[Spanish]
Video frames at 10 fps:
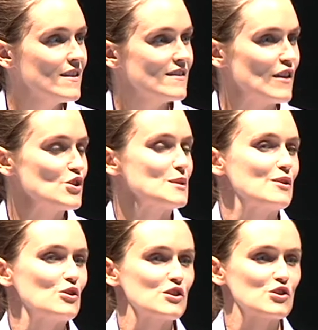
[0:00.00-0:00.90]
de dos
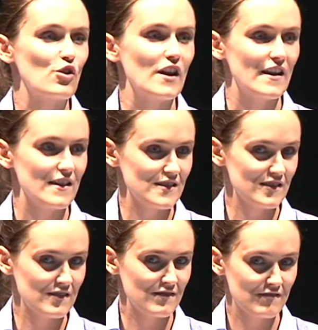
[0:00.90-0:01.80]
centros
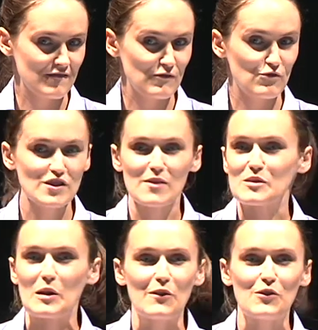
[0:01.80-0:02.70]
escolares. No
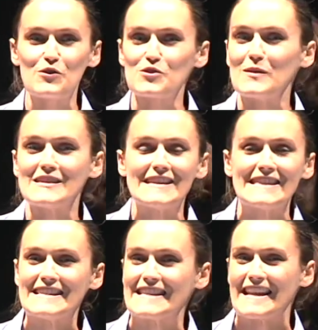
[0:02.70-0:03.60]
estamos hablando de dos
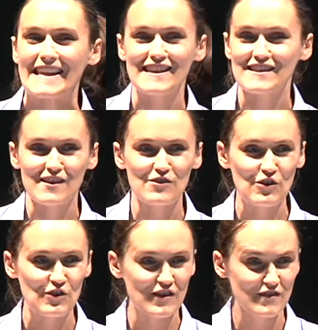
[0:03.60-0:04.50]
patentes de grandes, de
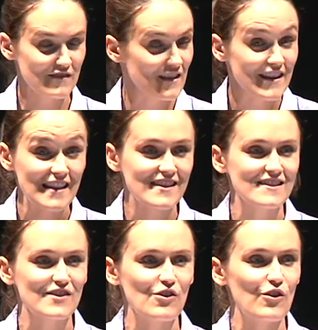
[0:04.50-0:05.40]
grandes
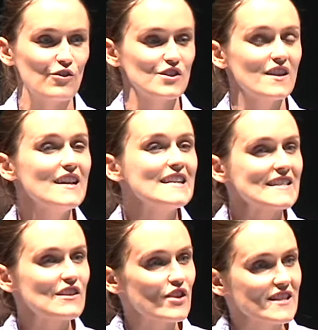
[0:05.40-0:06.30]
tecnólogos,
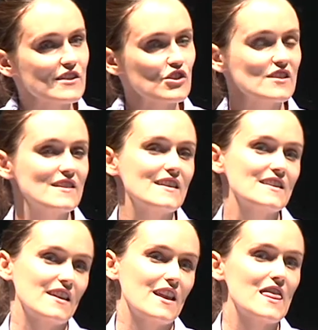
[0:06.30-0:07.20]
sino de chicos y chicas
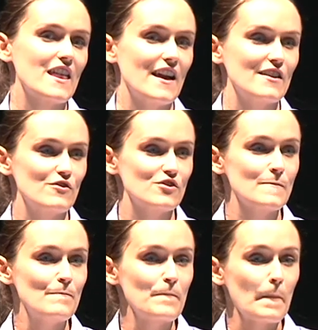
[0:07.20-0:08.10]
de 15 años.
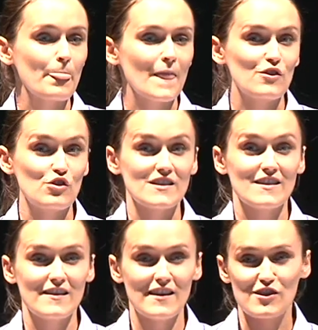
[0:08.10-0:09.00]

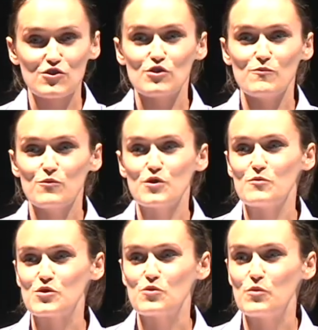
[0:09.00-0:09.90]
Entonces, eso bueno,
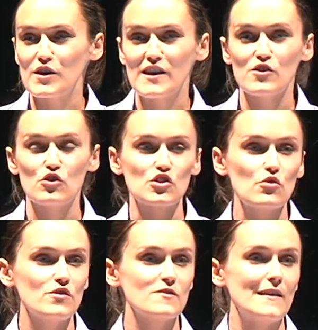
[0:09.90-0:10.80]
pues supone no solo
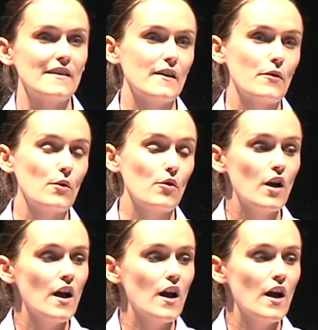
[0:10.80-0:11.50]
un espaldarazo